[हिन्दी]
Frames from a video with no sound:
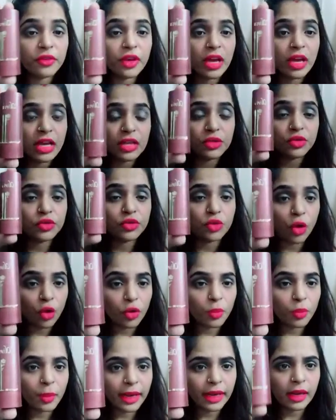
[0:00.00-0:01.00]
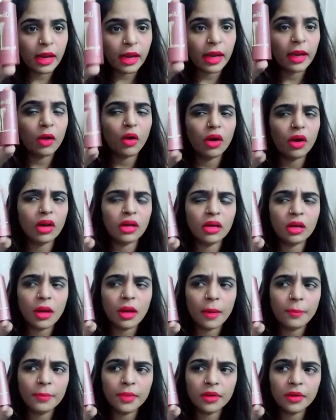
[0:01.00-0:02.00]
सौ रुपये का है और अगर आप
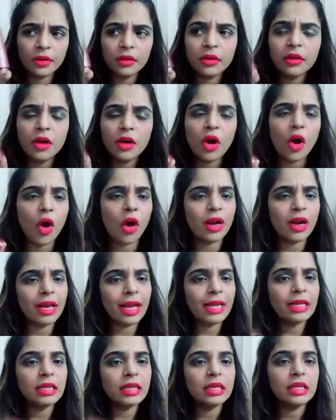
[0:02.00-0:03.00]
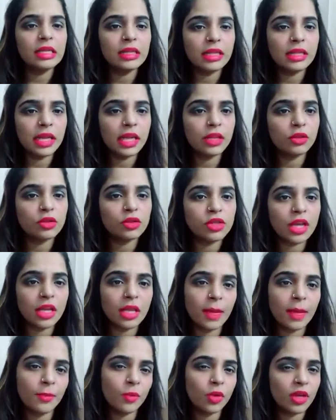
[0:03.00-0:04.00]
ऑनलाइन ख़रीदते हैं तो शायद आपको
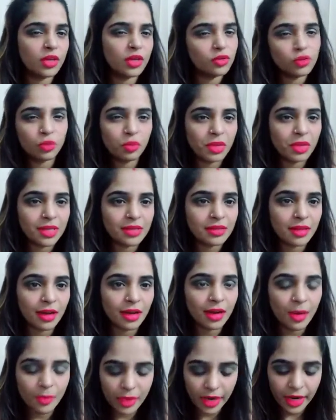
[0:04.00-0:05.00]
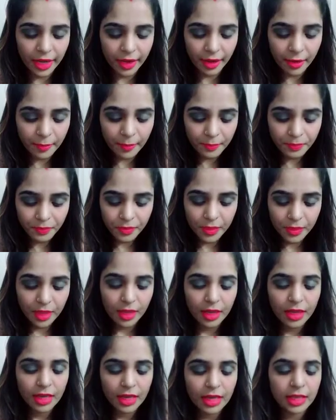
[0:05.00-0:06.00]
एक सौ बीस तक का पड़ेगा
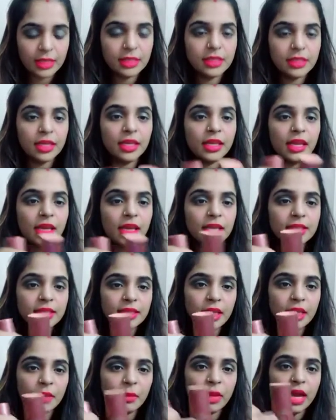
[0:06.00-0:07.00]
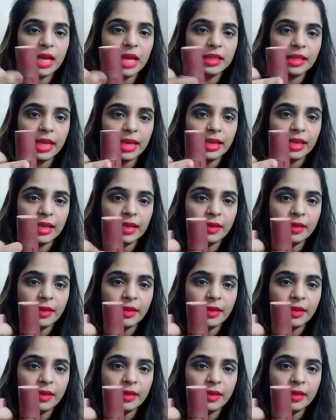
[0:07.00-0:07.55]
इस तरीके के स्टिक में आता है ये